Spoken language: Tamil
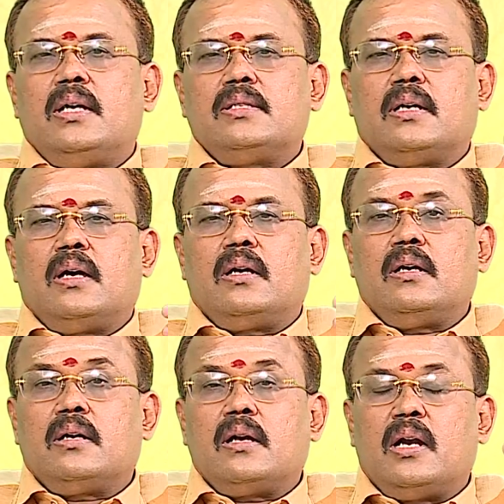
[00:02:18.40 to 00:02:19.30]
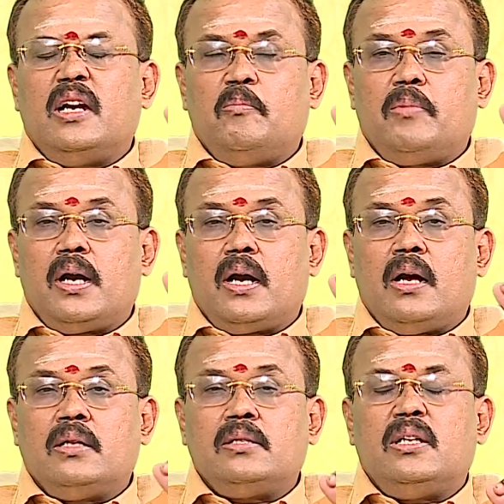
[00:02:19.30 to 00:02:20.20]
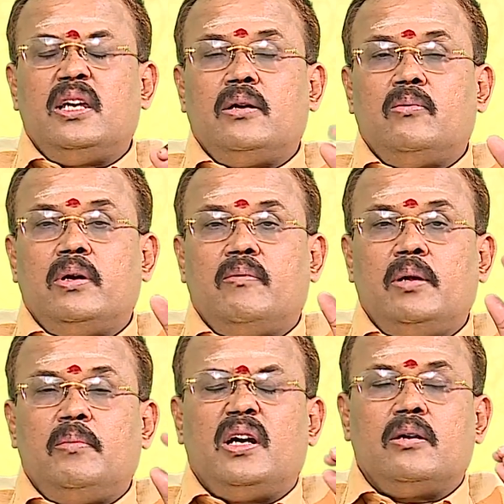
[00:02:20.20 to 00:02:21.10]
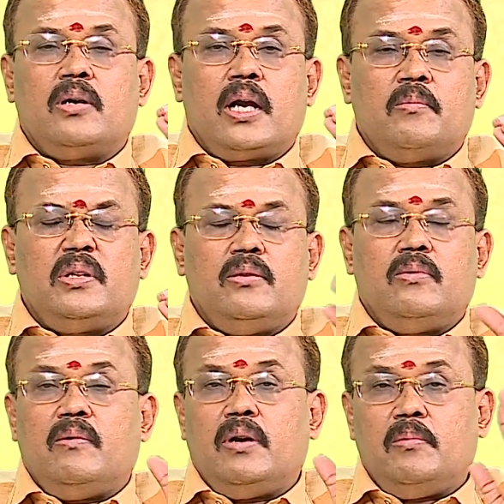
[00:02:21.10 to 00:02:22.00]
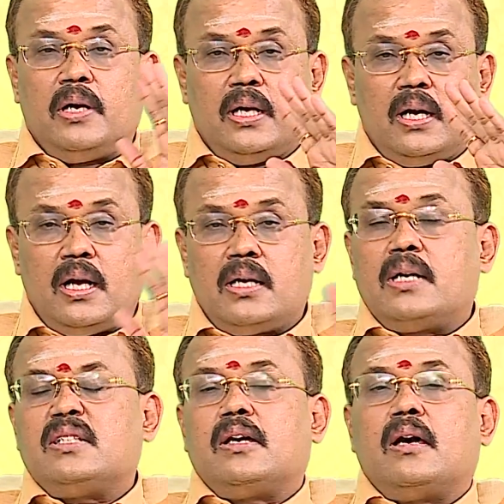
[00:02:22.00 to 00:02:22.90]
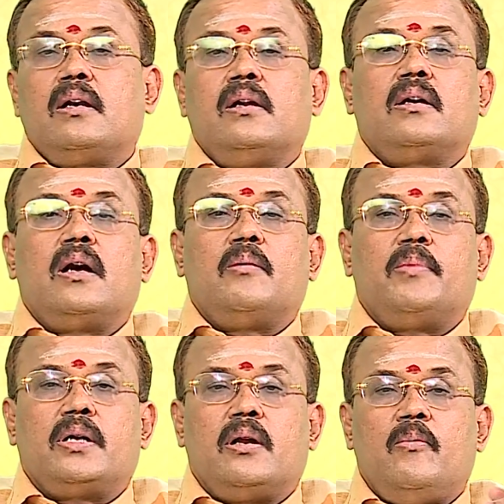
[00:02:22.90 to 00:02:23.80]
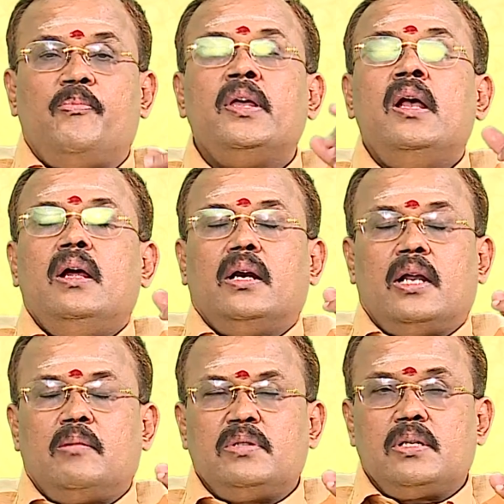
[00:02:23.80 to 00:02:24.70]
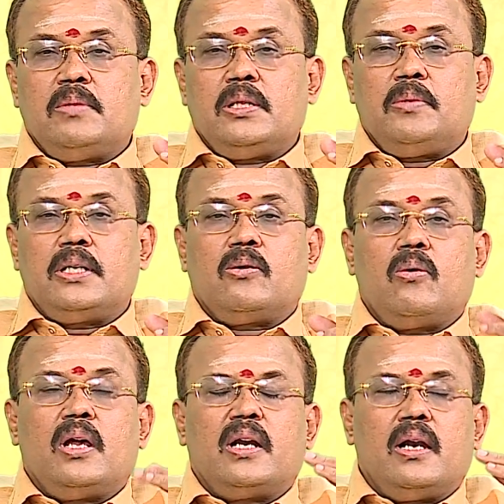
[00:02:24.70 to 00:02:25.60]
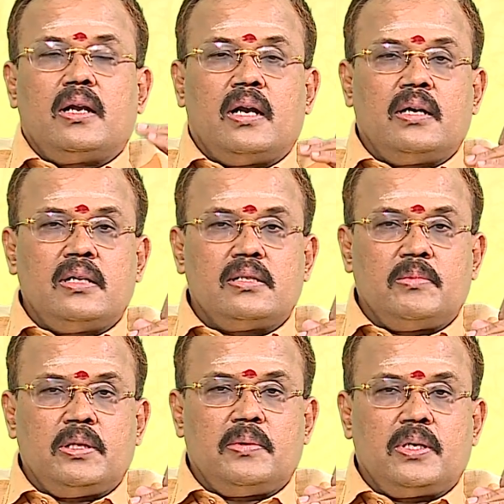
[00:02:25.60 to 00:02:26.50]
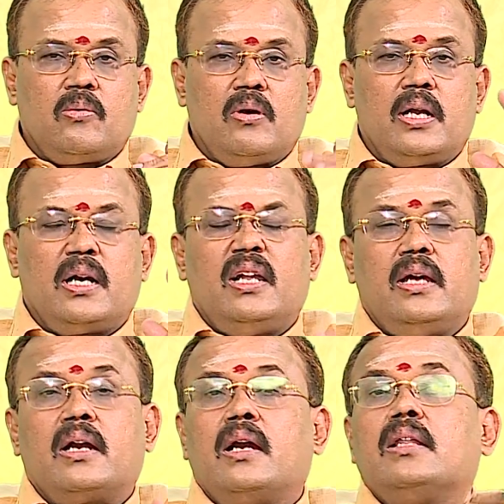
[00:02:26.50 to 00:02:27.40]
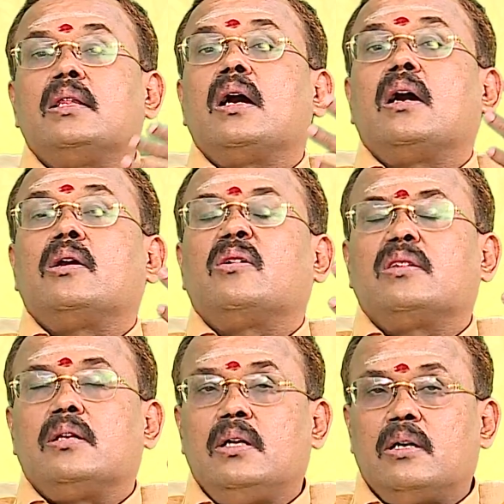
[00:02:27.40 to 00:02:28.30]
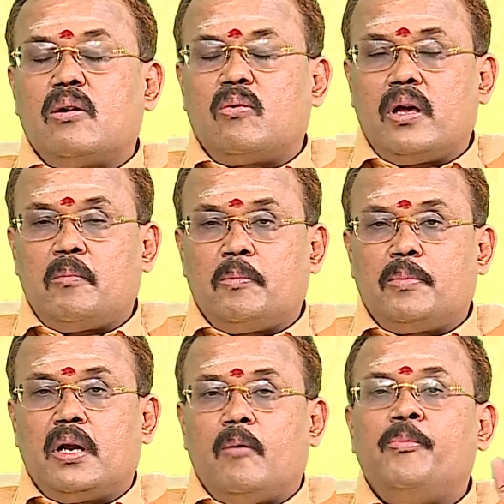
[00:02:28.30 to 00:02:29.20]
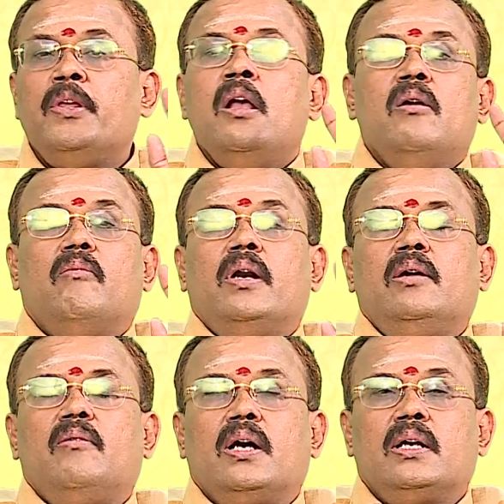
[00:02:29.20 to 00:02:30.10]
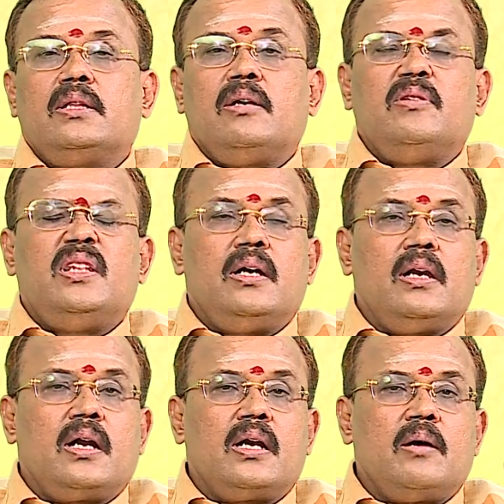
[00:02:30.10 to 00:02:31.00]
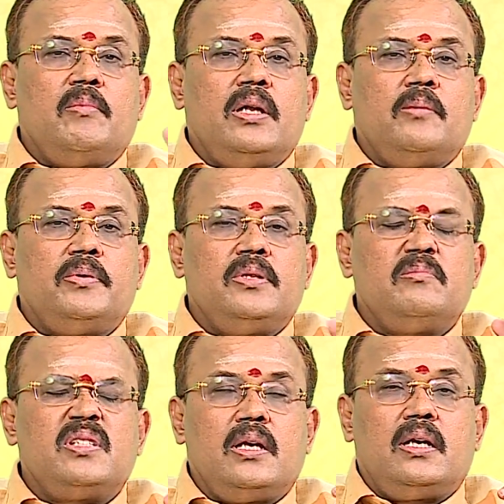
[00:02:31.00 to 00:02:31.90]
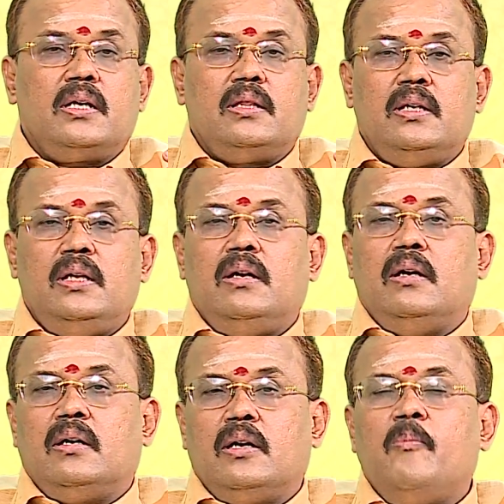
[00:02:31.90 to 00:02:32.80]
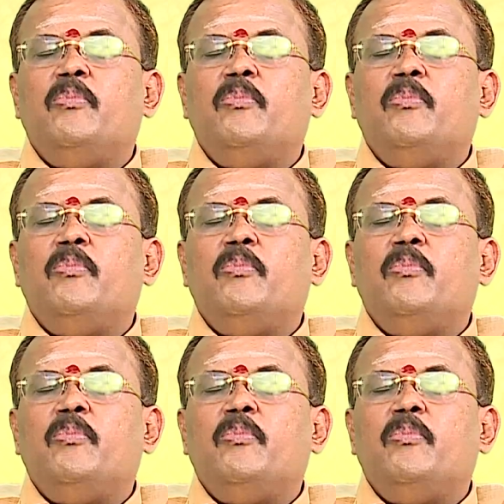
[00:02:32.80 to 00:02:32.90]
ராசிக்காரர்களுக்கு கண்டிப்பாக ஆஞ்சநேயருடைய வழிபாடும் கணபதியுடைய வழிபாடு எல்லா ராசிக்காரர்களுக்கு காணப்பட்டாலும் நரம்பு சம்பந்தப்பட்ட கோளாறுகள் கண்கள் சம்பந்தப்பட்ட கோளாறுகள் ஏற்கனவே தேகாரோக்கத்தில் இருக்கக்கூடிய அமைப்புகள் வண்டி வாகனத்தில் வித்தைகள் காட்டாமல் இருப்பதும் சிலருக்கு திடீரென்று